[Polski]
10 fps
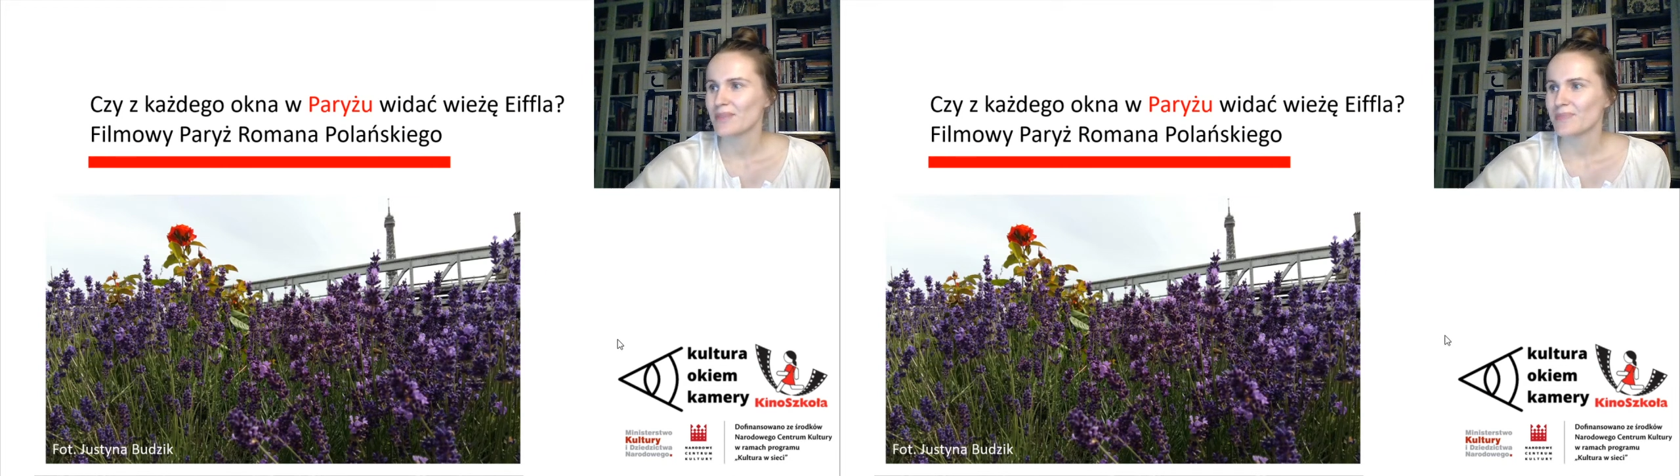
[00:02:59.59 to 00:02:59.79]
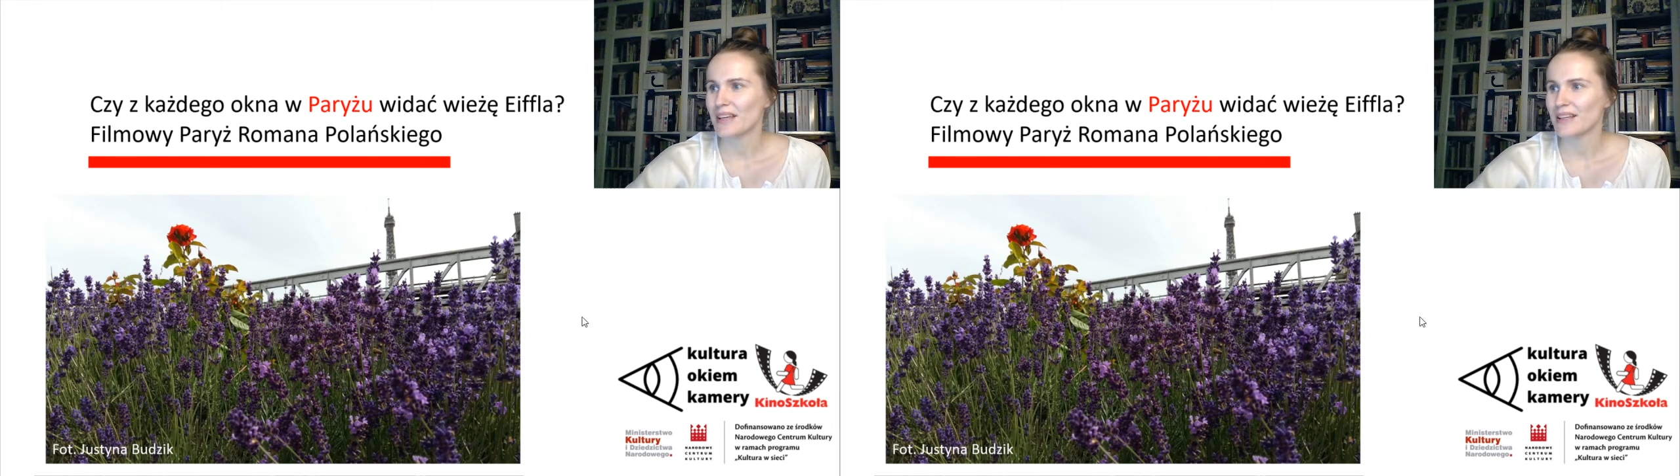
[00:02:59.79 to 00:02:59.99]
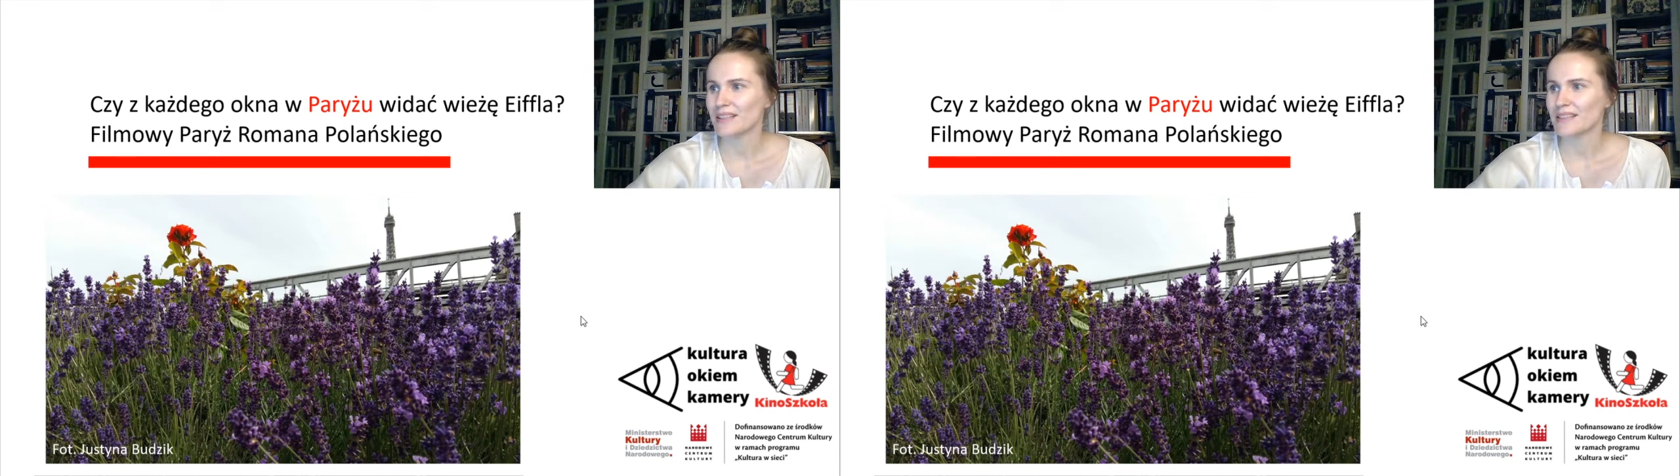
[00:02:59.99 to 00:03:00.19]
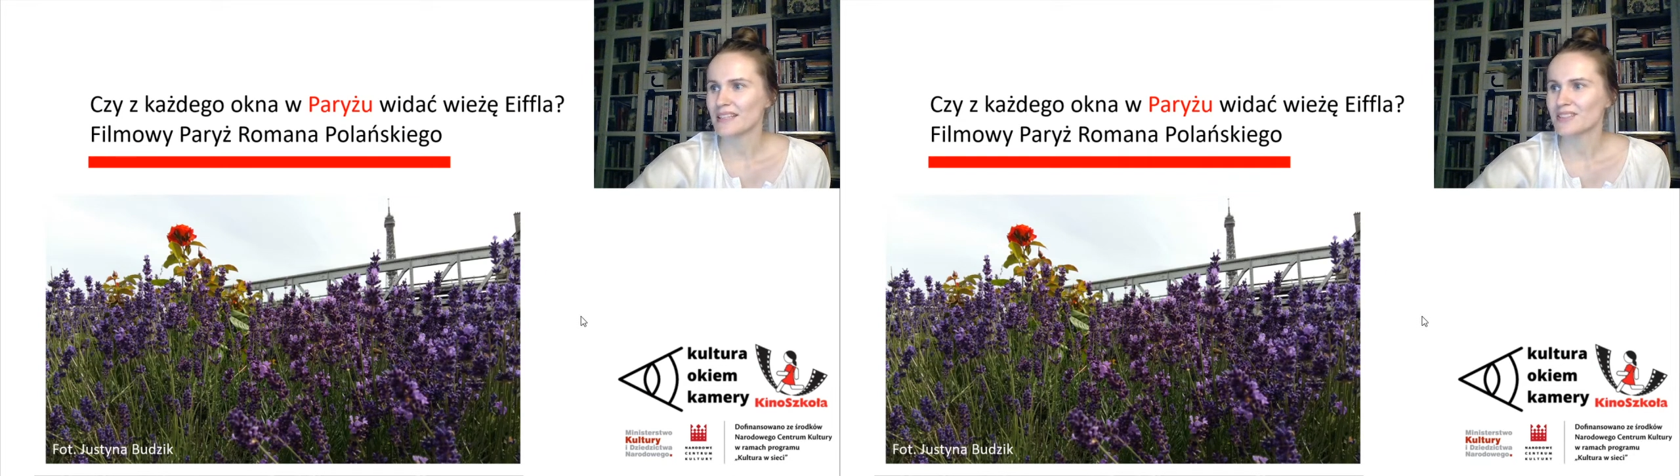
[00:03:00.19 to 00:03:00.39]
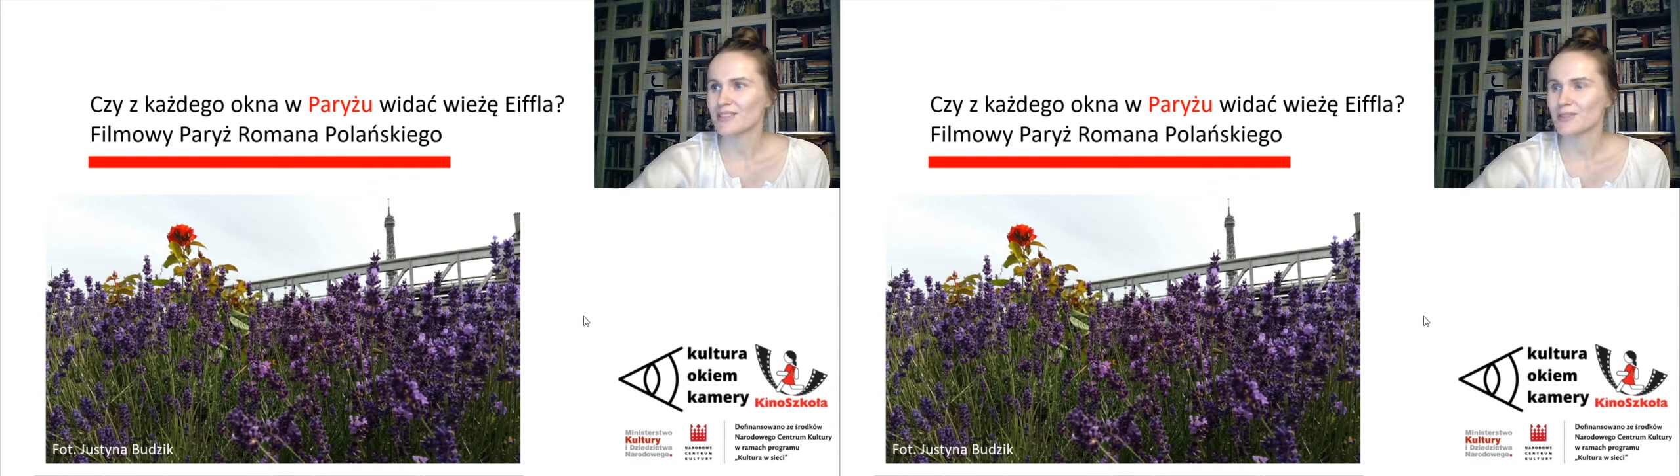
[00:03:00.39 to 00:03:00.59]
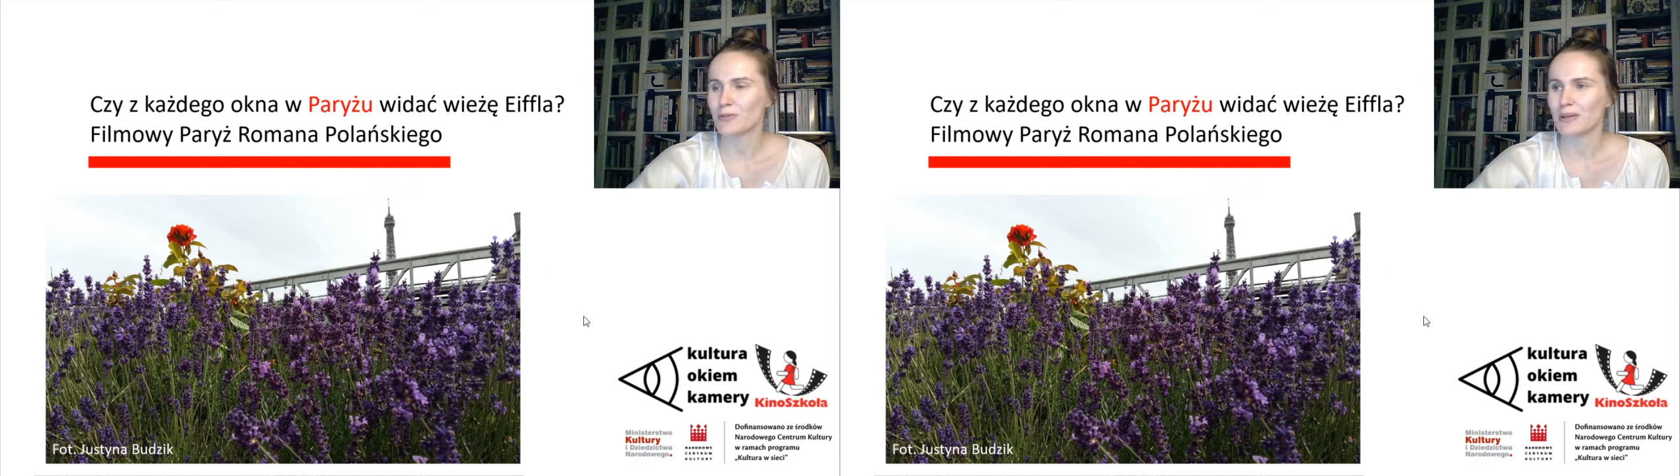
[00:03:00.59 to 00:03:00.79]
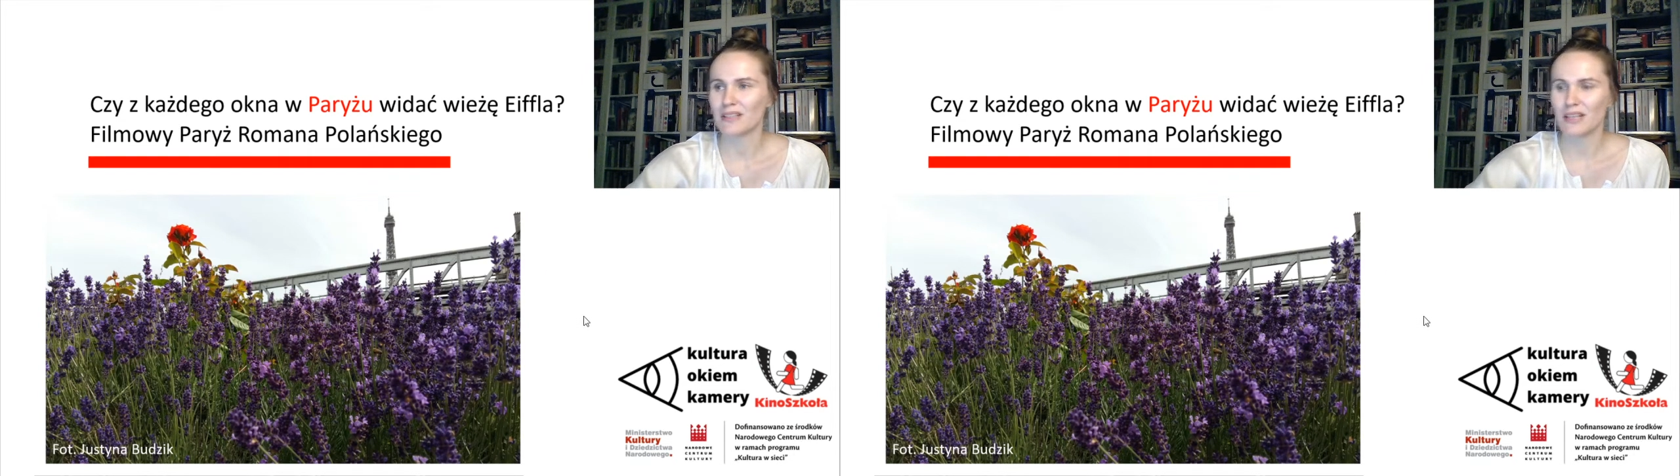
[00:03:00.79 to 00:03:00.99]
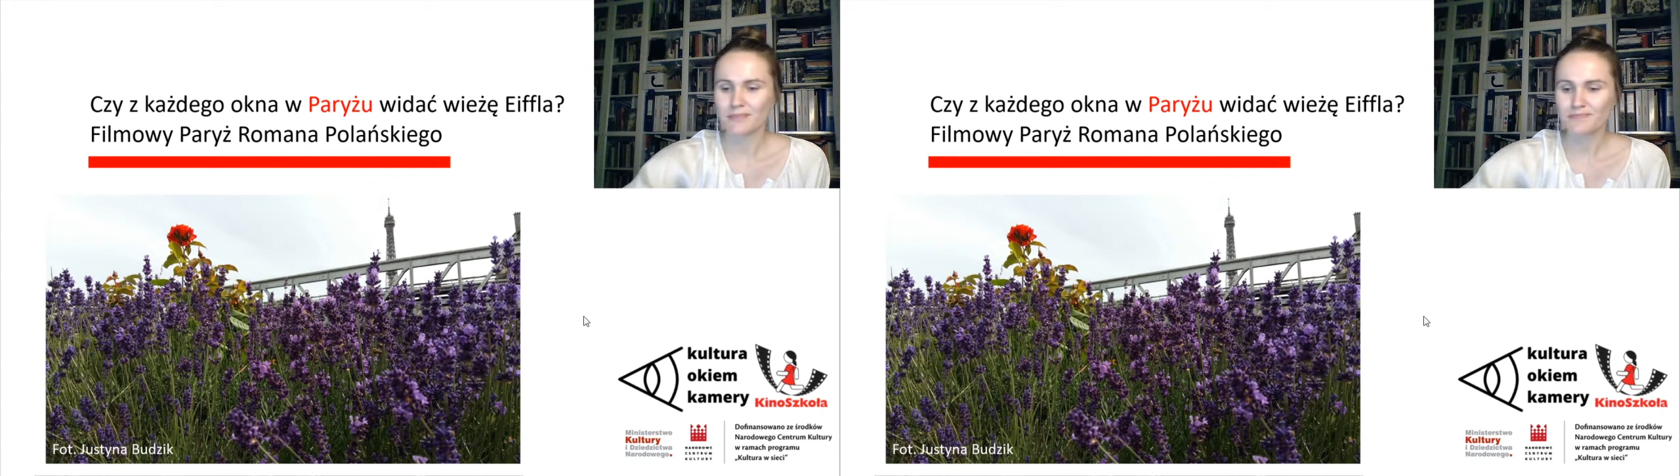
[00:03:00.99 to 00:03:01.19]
E, tak się składa,